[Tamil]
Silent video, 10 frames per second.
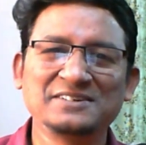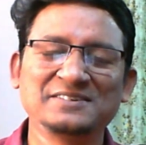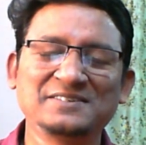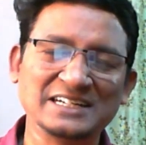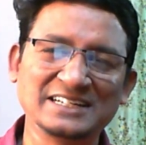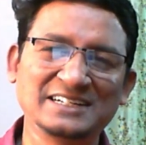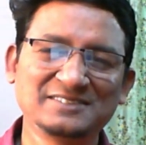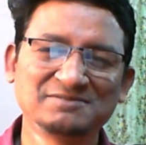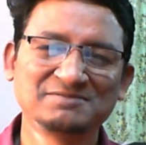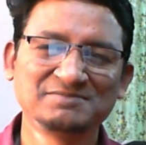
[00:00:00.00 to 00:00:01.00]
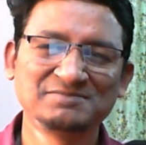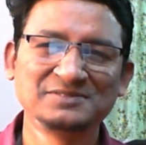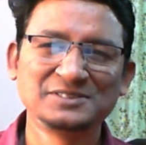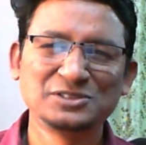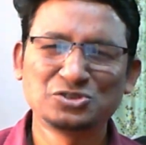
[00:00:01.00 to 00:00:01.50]
வேலையில்
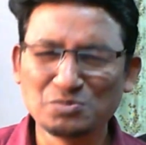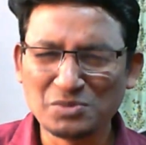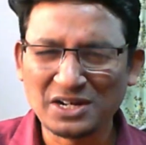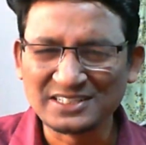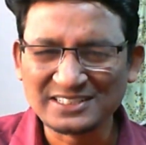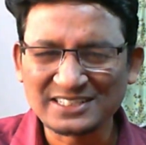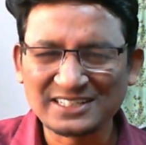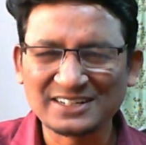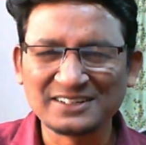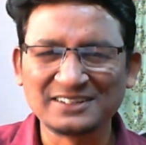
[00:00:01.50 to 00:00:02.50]
சும்மா நிற்கிற